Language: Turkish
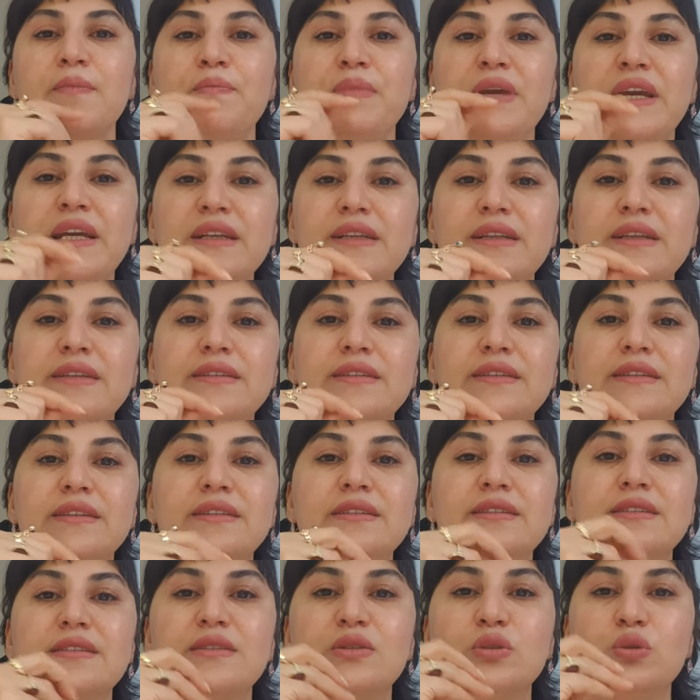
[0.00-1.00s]

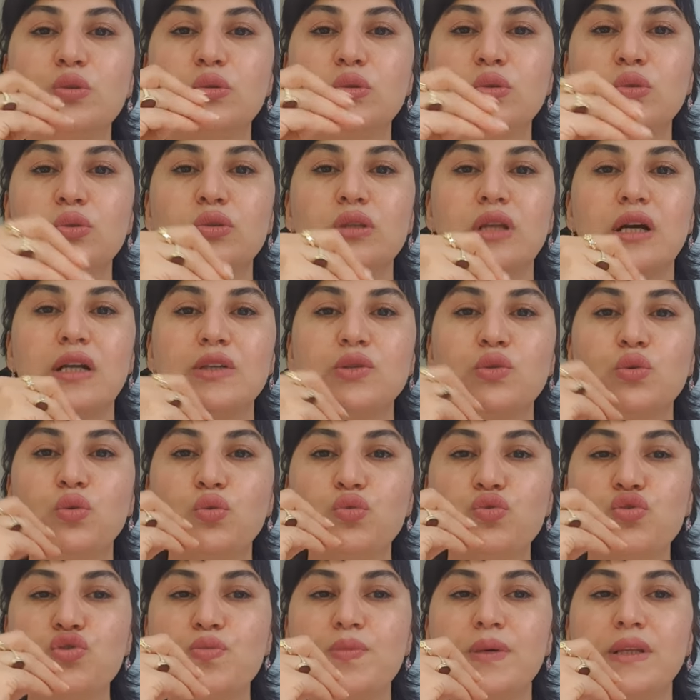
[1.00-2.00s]
Beklediğiniz diyaloglar,
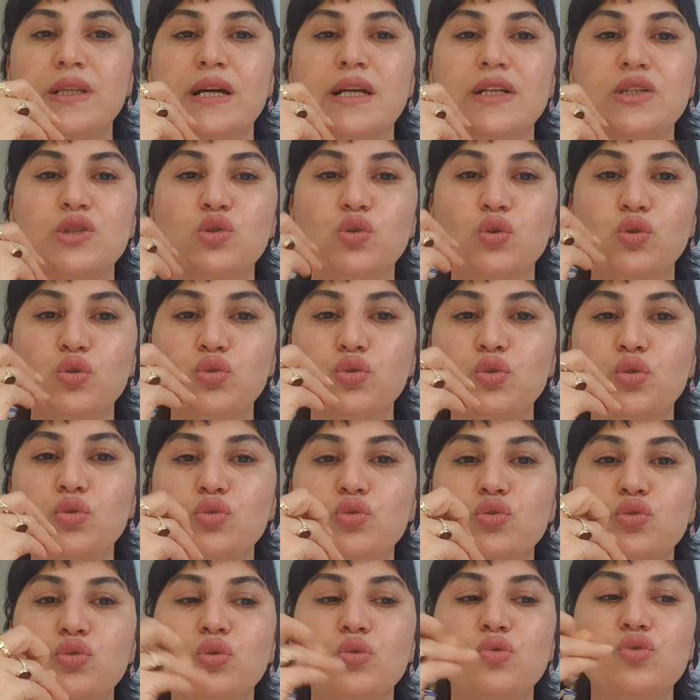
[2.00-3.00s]
konuşmalar söz
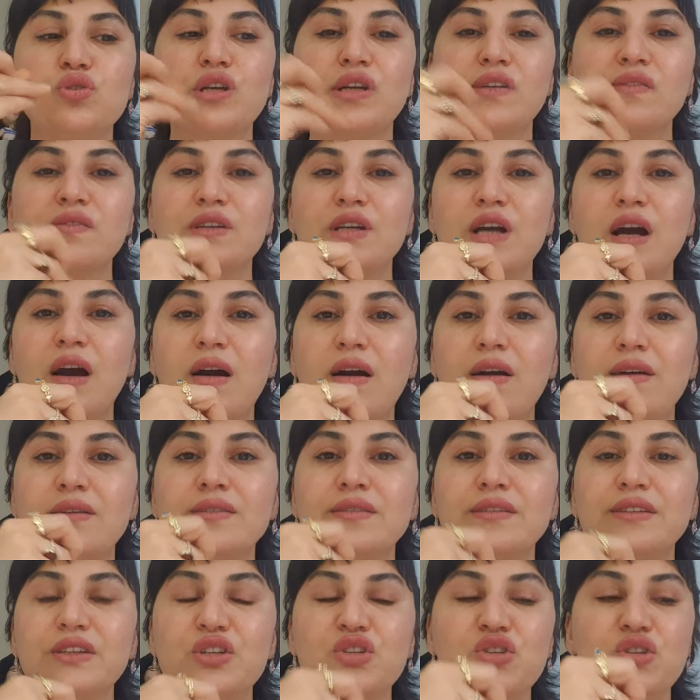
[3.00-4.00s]
konusu olacak ve
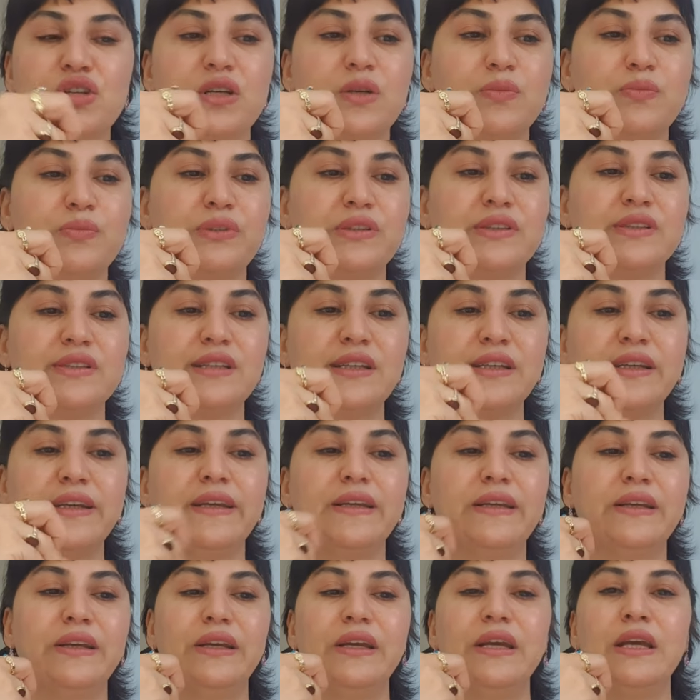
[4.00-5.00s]
artı iş kapınıza
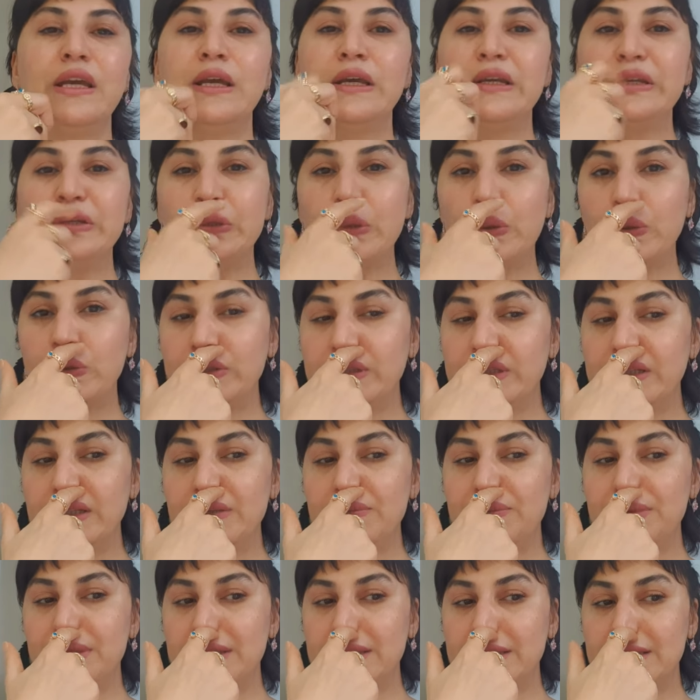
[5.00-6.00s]
geri
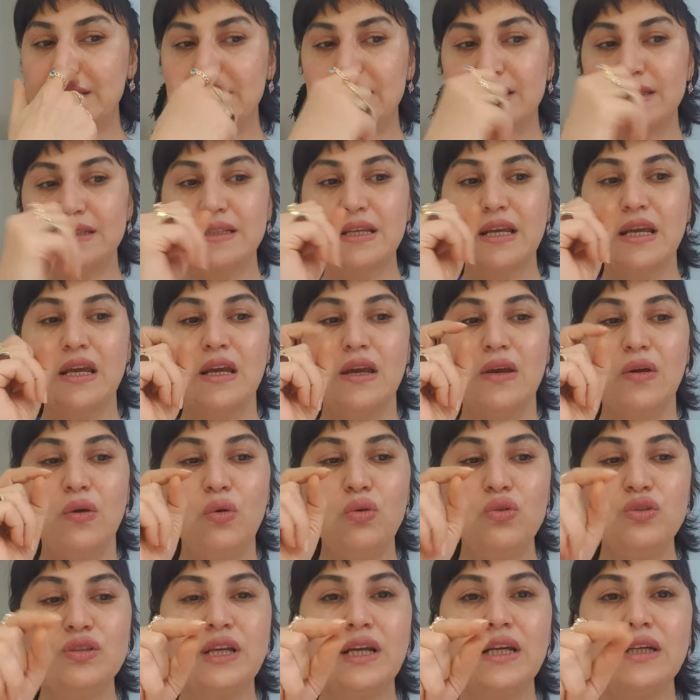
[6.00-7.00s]
yönlenebilirsiniz.
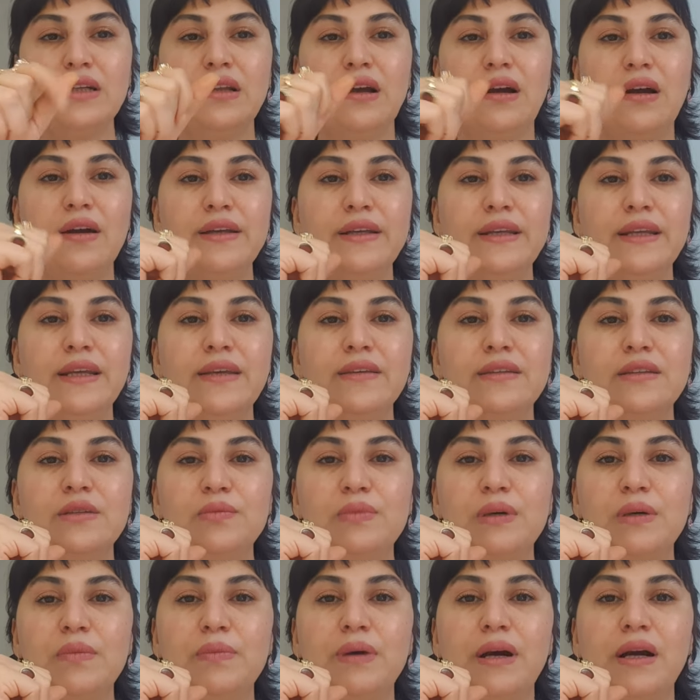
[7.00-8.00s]
Özellikle anne ya
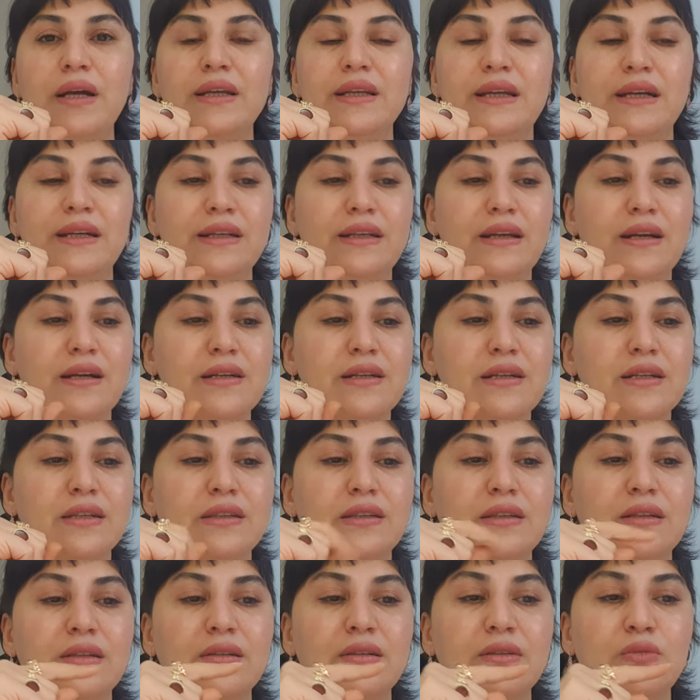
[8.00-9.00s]
da baba ile
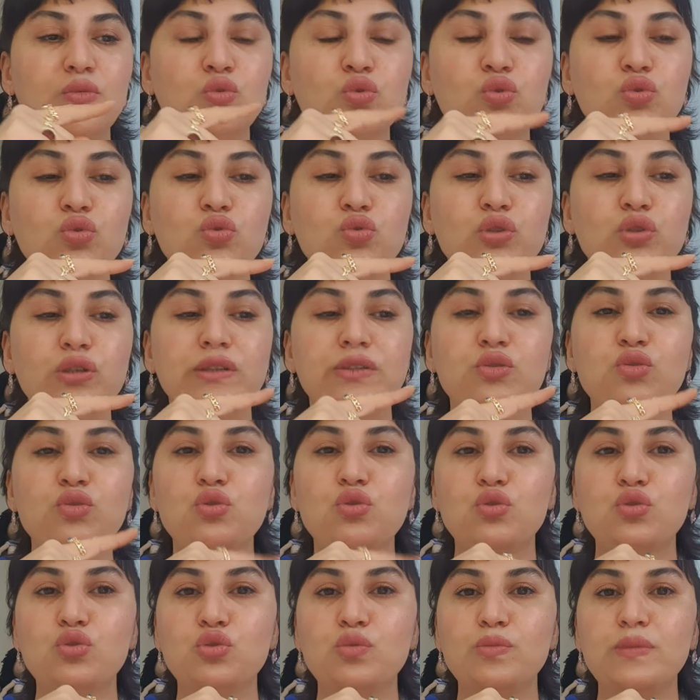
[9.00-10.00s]
alakalı uzun süredir
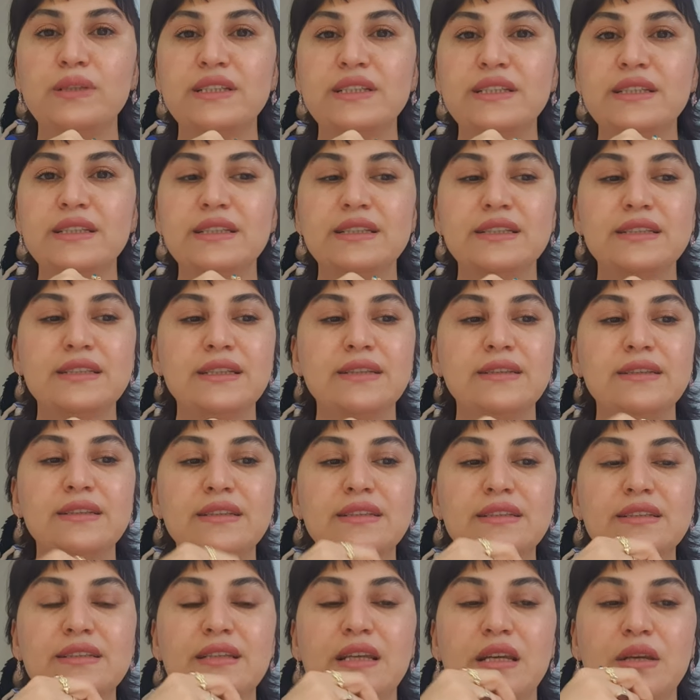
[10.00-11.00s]
çözülmesini
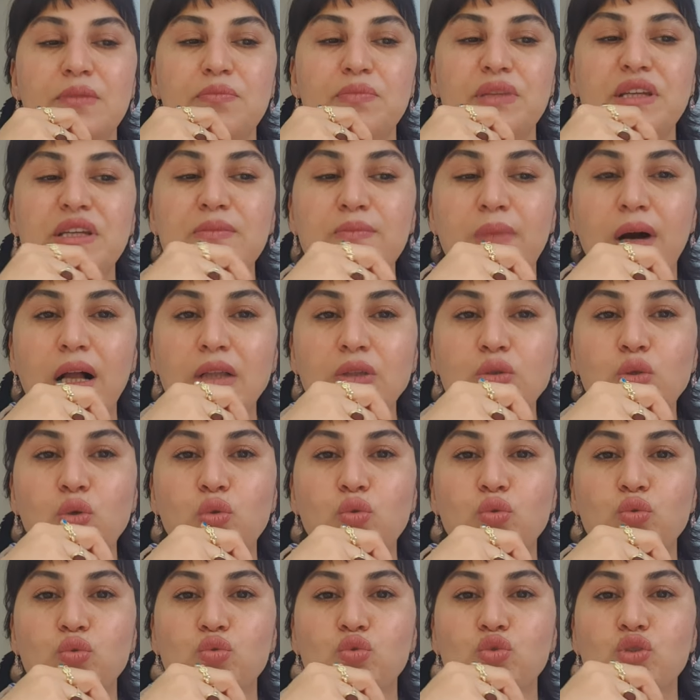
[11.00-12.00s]
istediğiniz bir mal
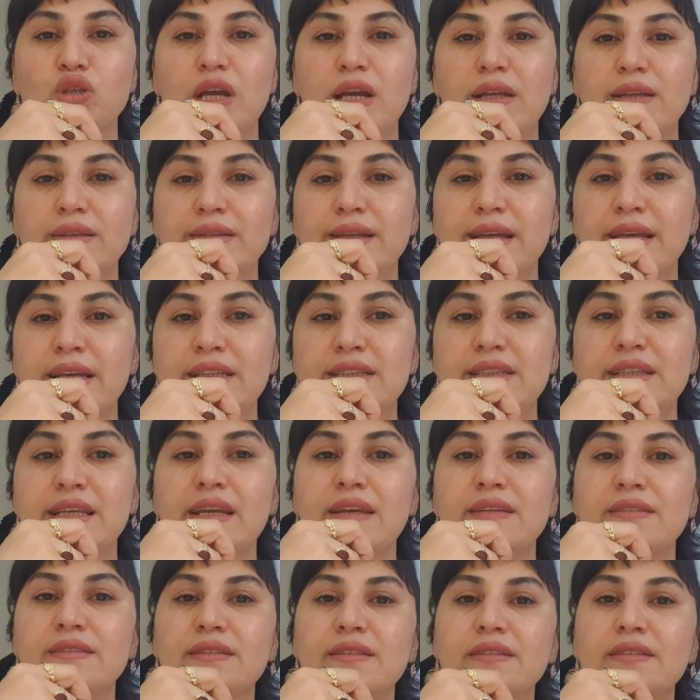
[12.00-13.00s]
konunuz yani teyze ya